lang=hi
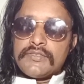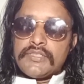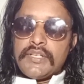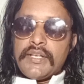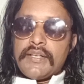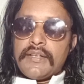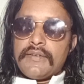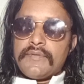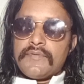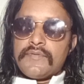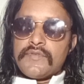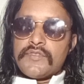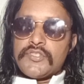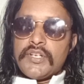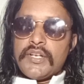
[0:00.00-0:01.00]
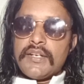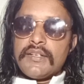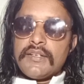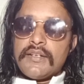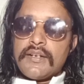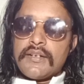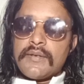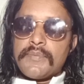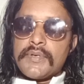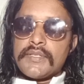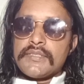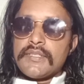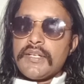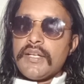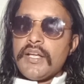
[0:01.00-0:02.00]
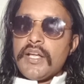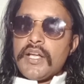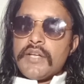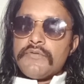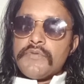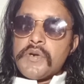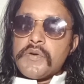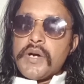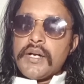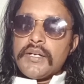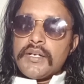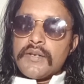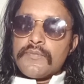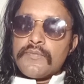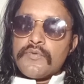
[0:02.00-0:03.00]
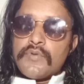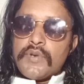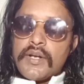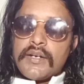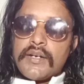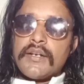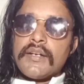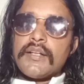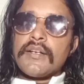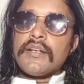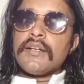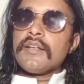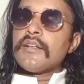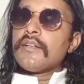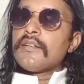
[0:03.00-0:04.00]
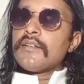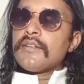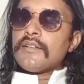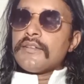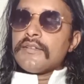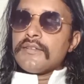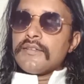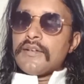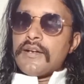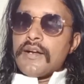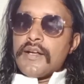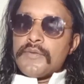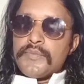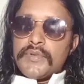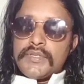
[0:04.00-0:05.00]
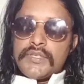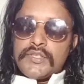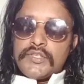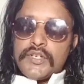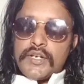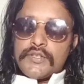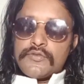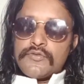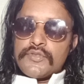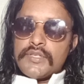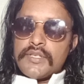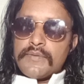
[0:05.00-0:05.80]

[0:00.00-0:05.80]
से छल या कपट से विवाह कर्म पूरा कर लेना आईपीसी चार सौ